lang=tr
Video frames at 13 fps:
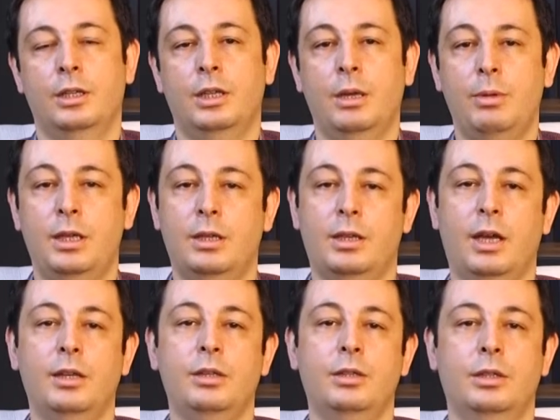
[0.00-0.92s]

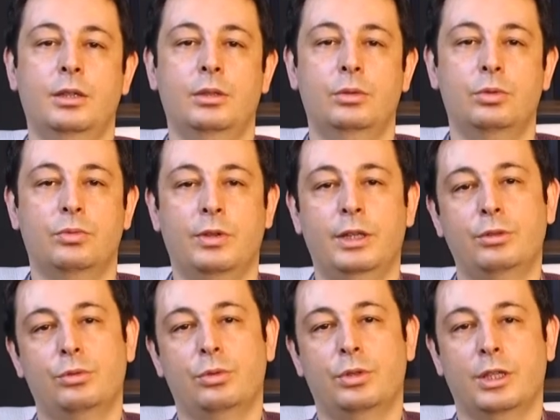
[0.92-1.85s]
gebeyken lütfen
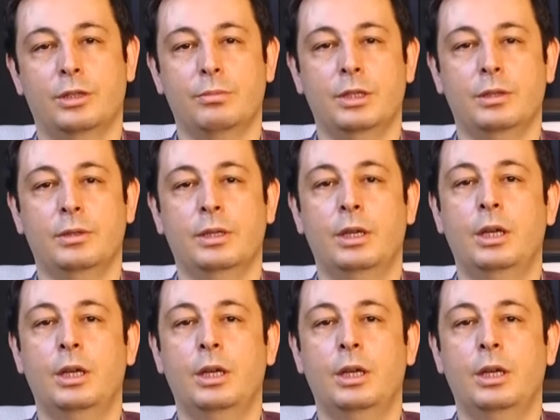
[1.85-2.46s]
tüketmeyin.